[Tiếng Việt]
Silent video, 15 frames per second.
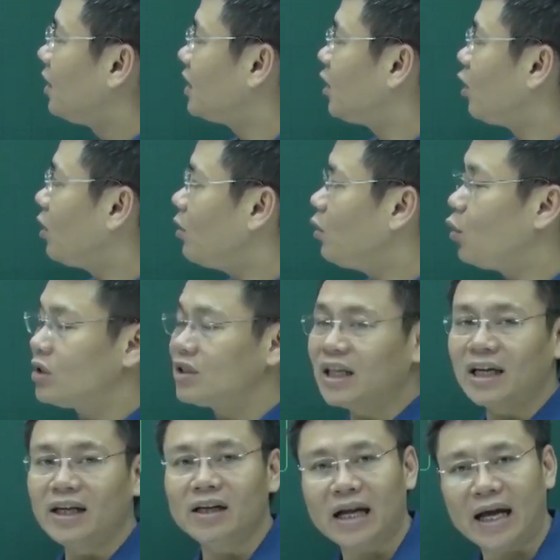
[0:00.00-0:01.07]
Người ta nói cuộn
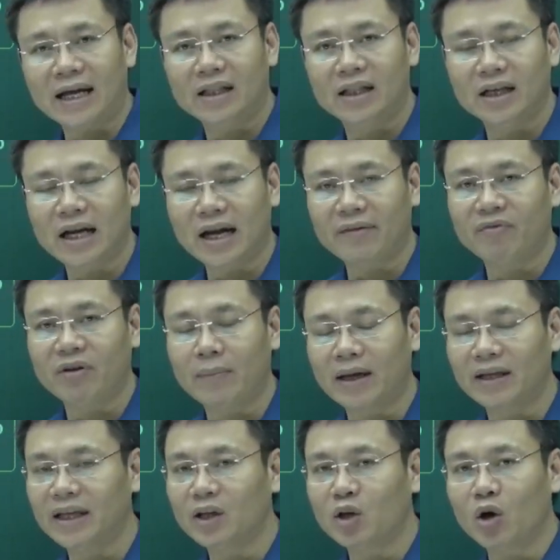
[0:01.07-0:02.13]
dây này thì các em phải
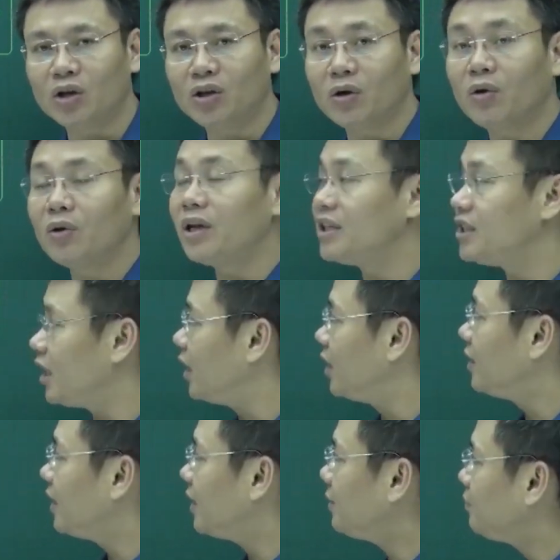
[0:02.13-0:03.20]
mặc nhiên coi nó có điện trở
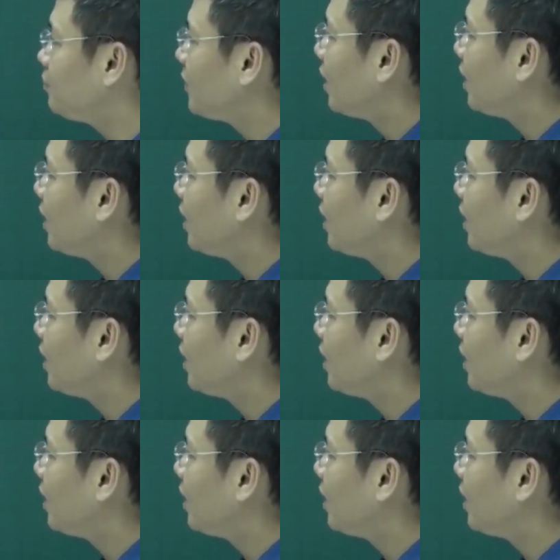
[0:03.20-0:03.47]
nhé.